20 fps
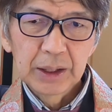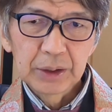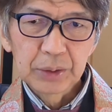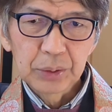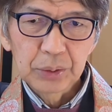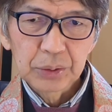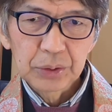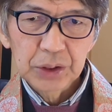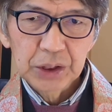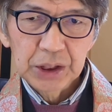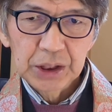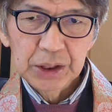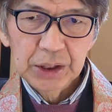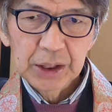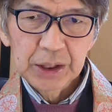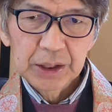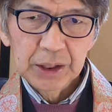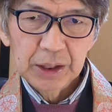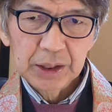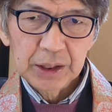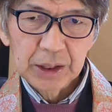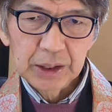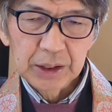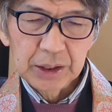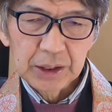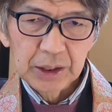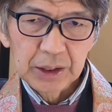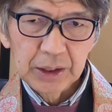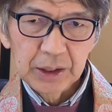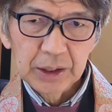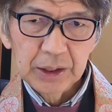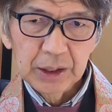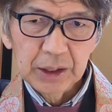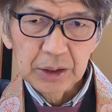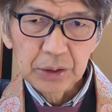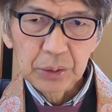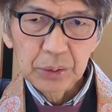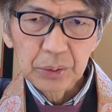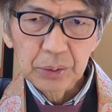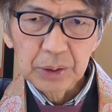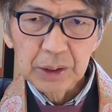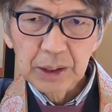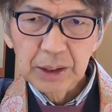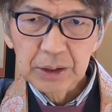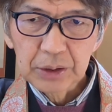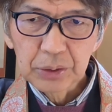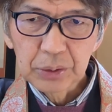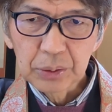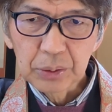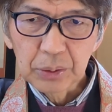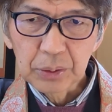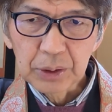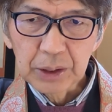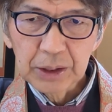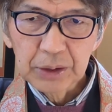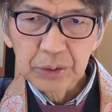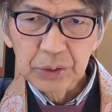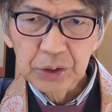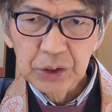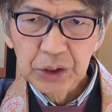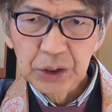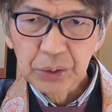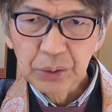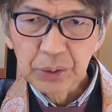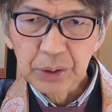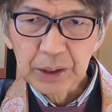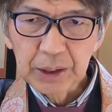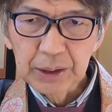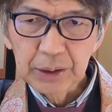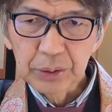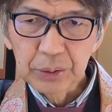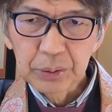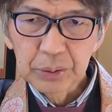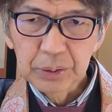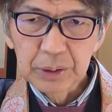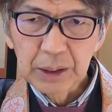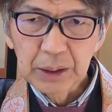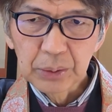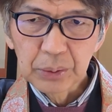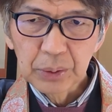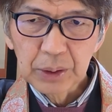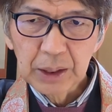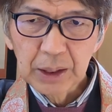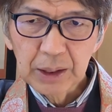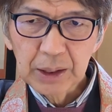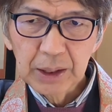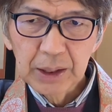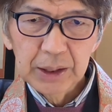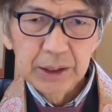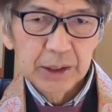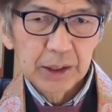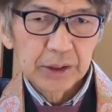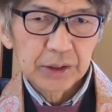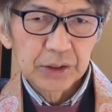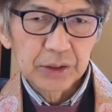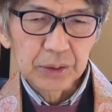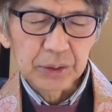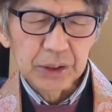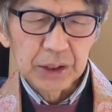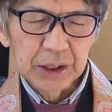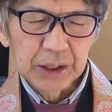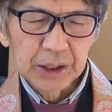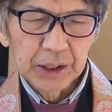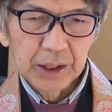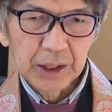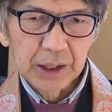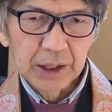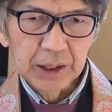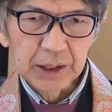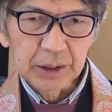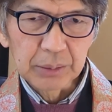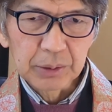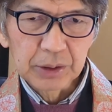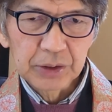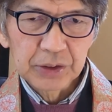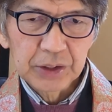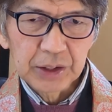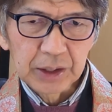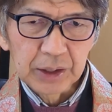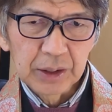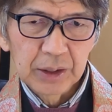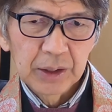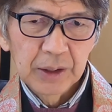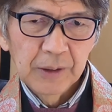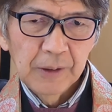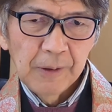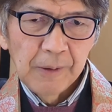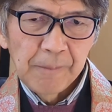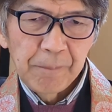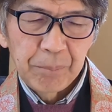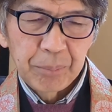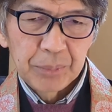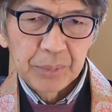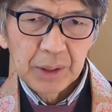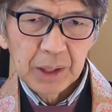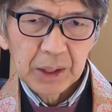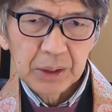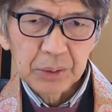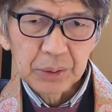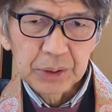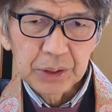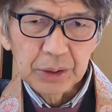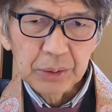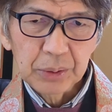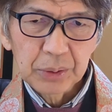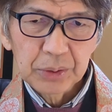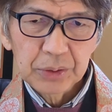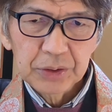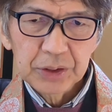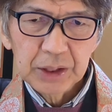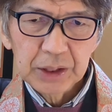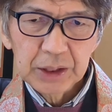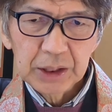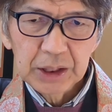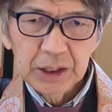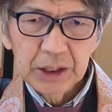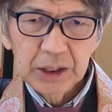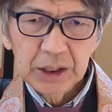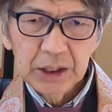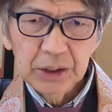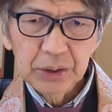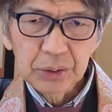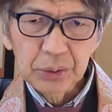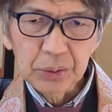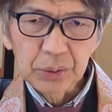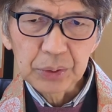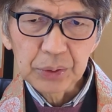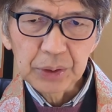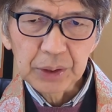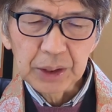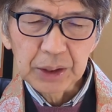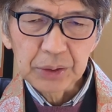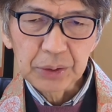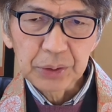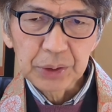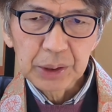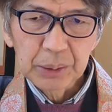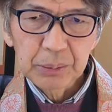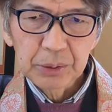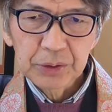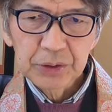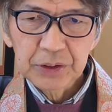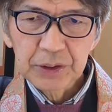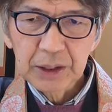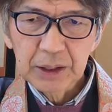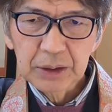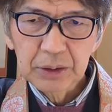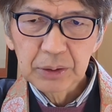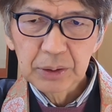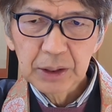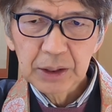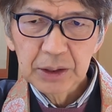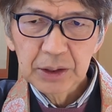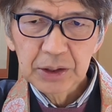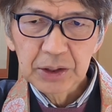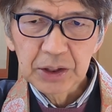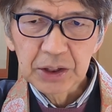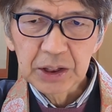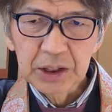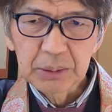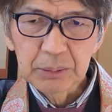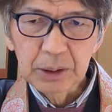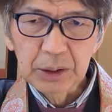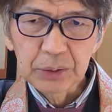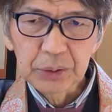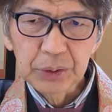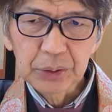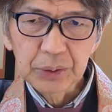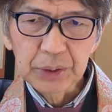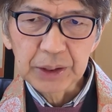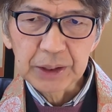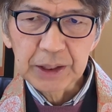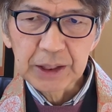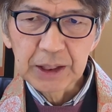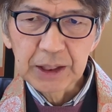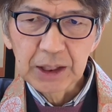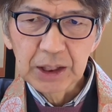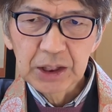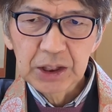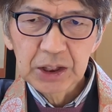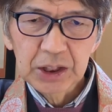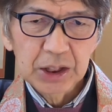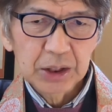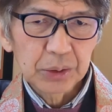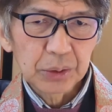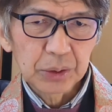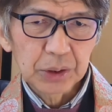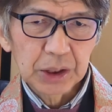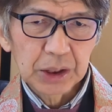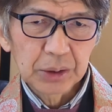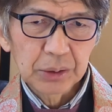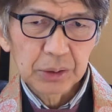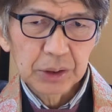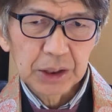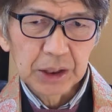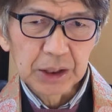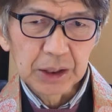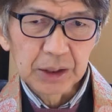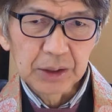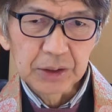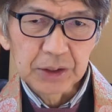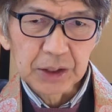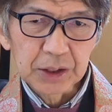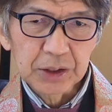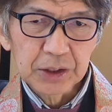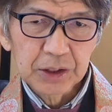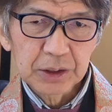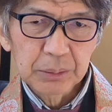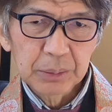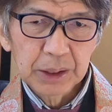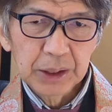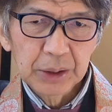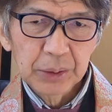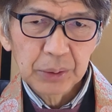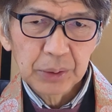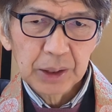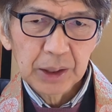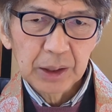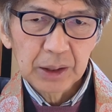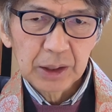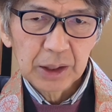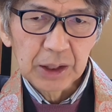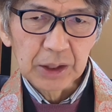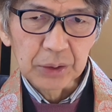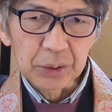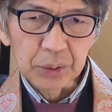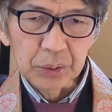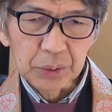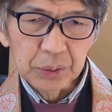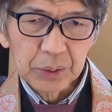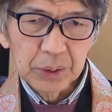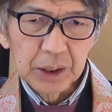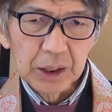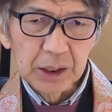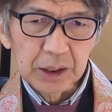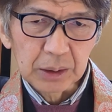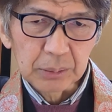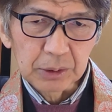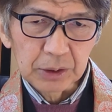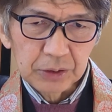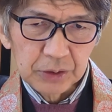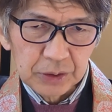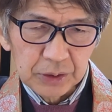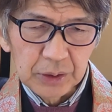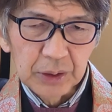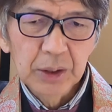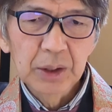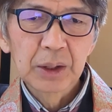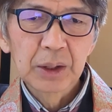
独身でいなきゃいけないなどの覚悟など将来の不安を抱え出すときりがありません。なのでこの先生きることがとても辛くなってしまうような気がして時々絶命を考えることがあります。